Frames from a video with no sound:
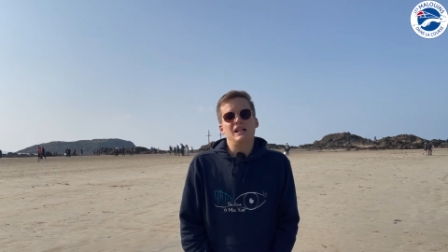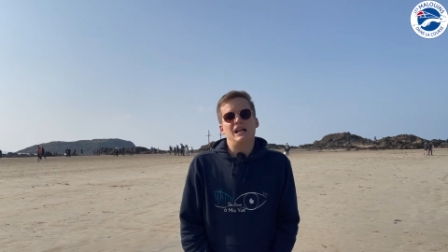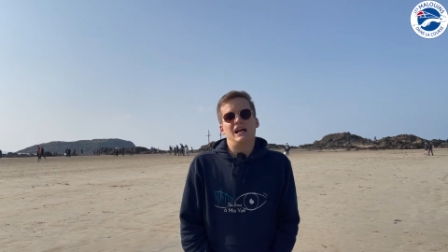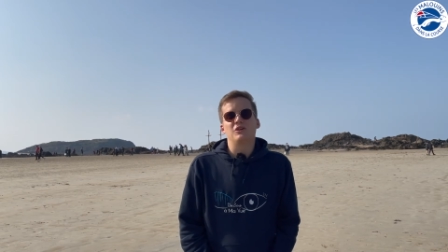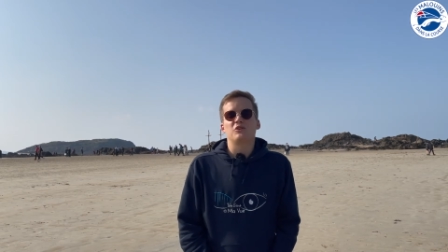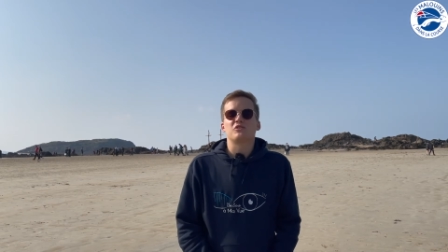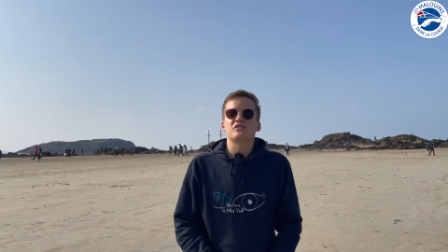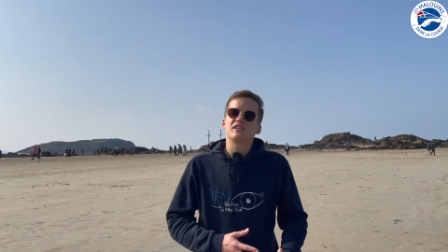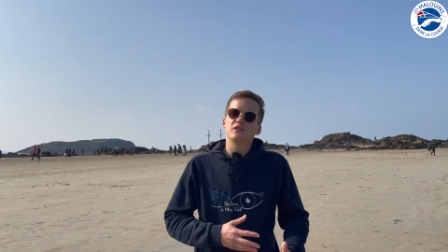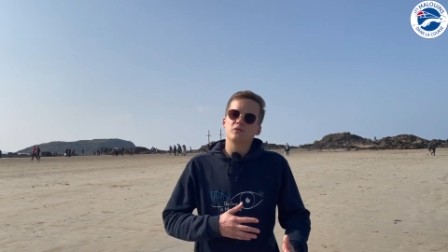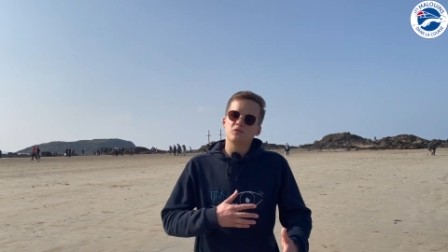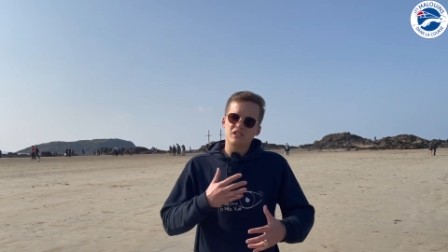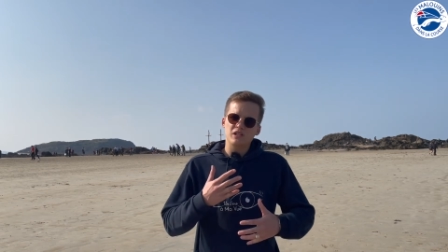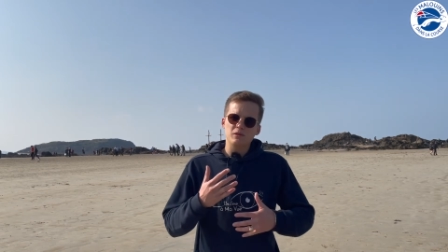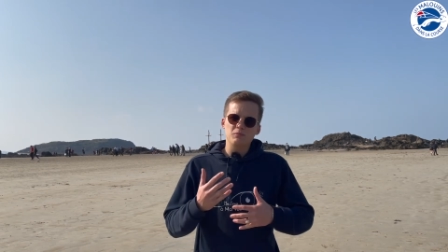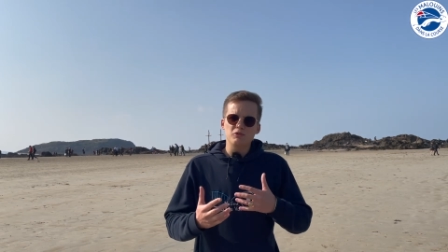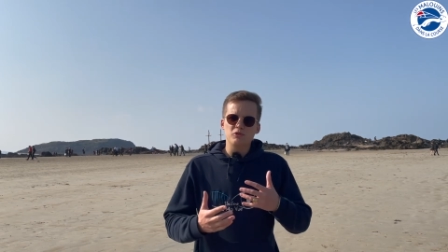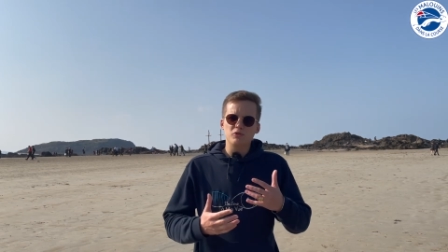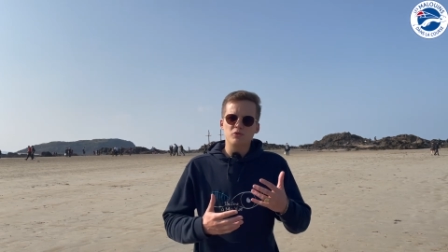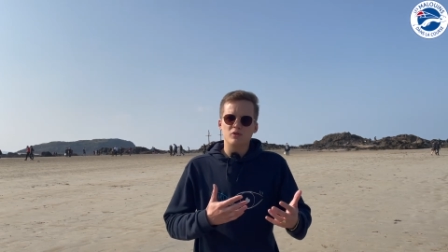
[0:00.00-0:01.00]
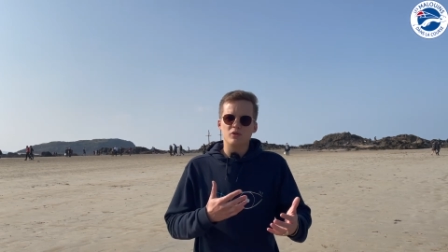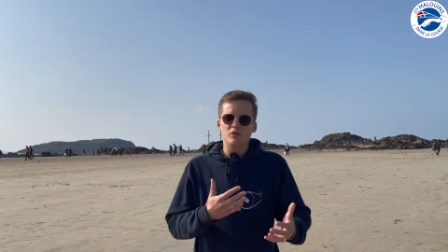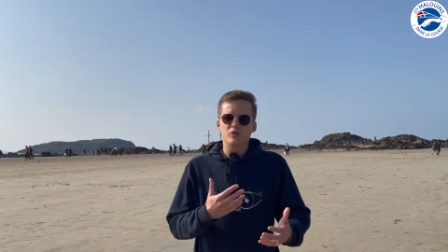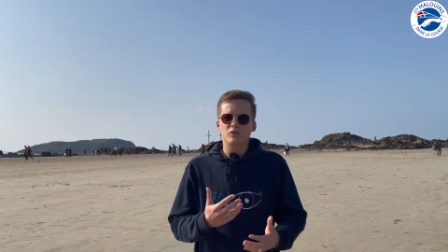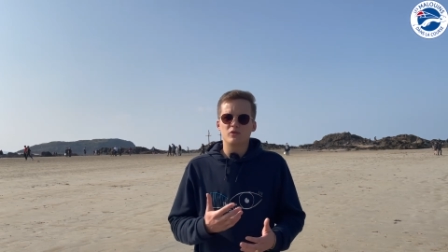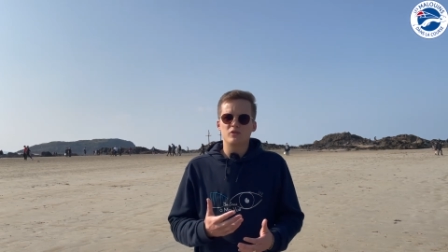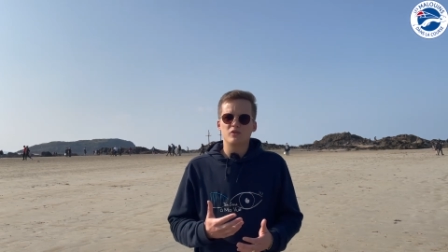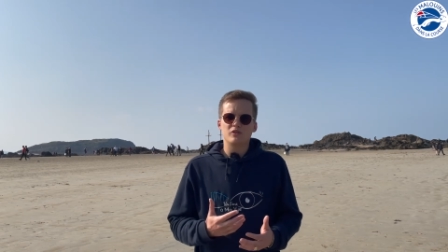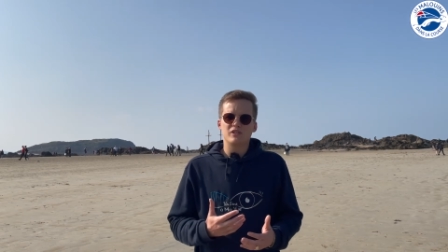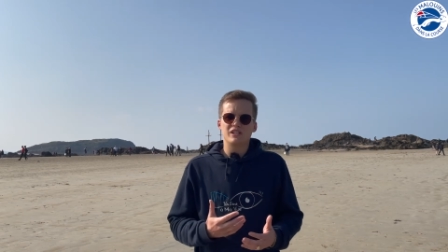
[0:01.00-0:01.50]
Alors c'est aussi le but de,
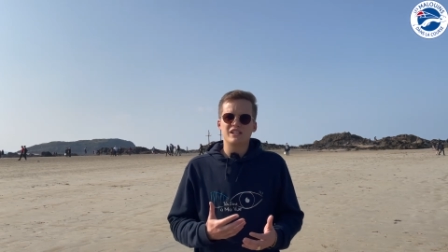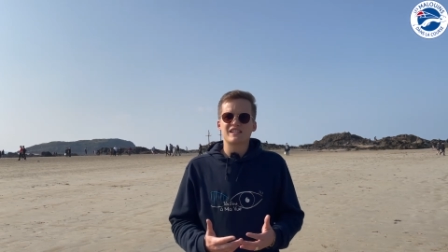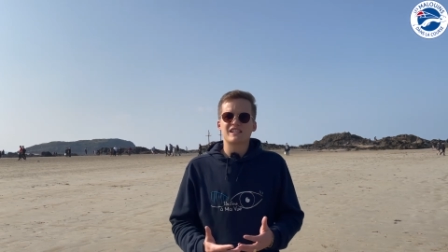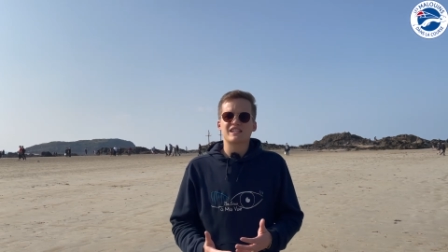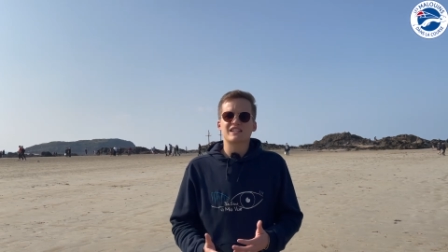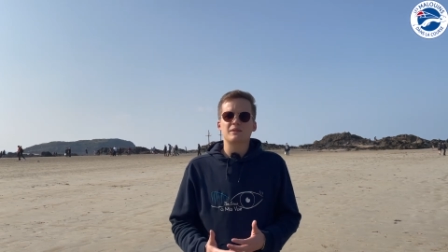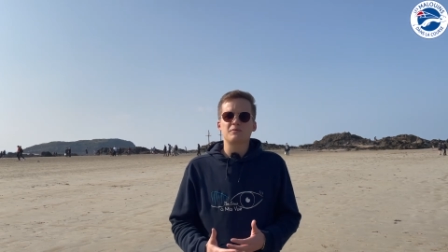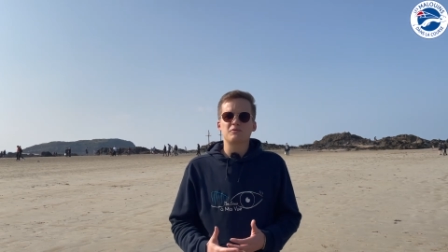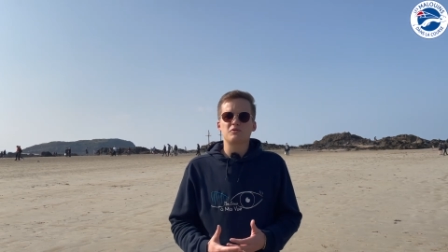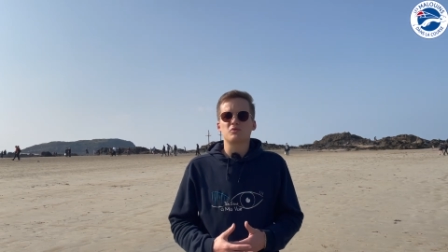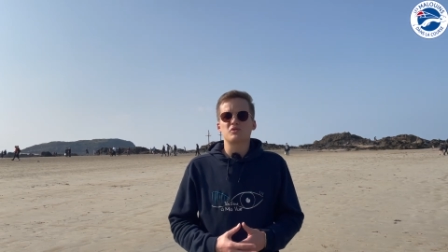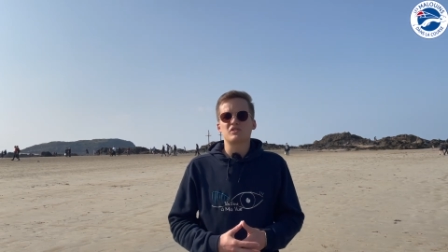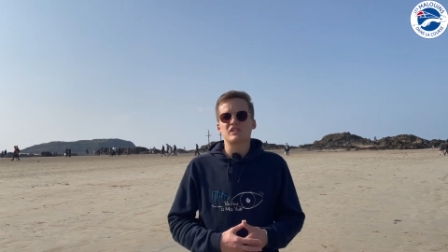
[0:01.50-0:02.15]
des inscriptions,